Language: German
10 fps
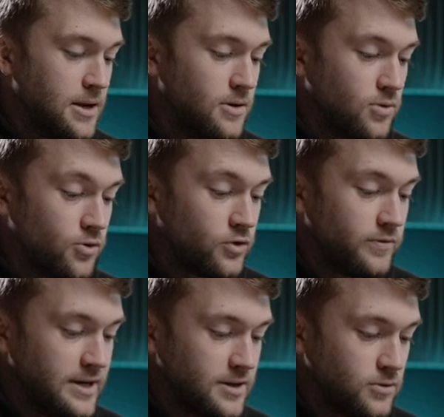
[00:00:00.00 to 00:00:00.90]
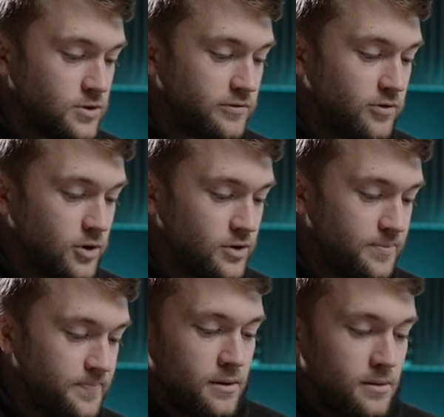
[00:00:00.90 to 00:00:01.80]
und so weiter und so fort.
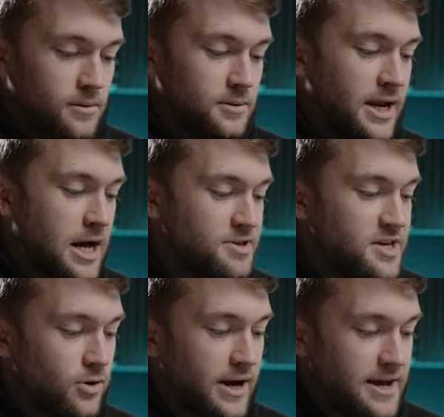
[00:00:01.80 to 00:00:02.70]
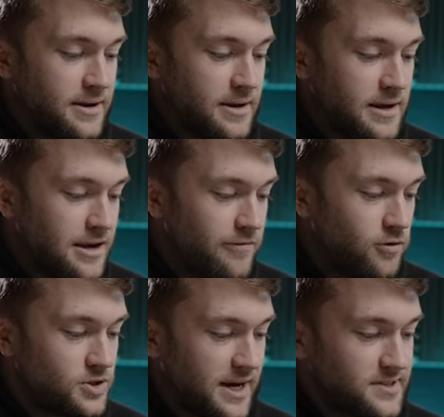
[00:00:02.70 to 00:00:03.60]
Dann habe ich hier noch eine
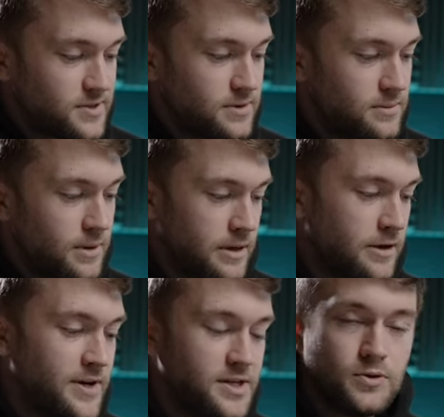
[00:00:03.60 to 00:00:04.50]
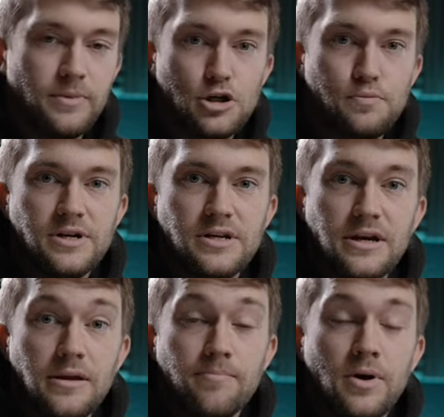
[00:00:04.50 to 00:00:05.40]
Infotaste. Ja, wenn ich zum Beispiel
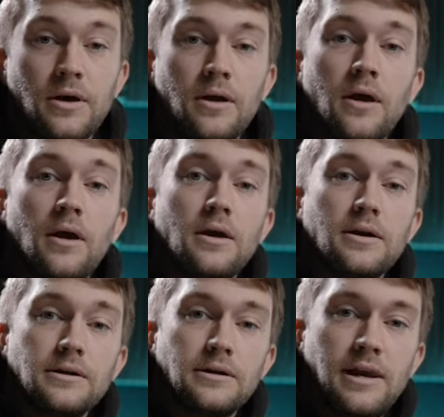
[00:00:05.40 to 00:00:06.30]
im äh,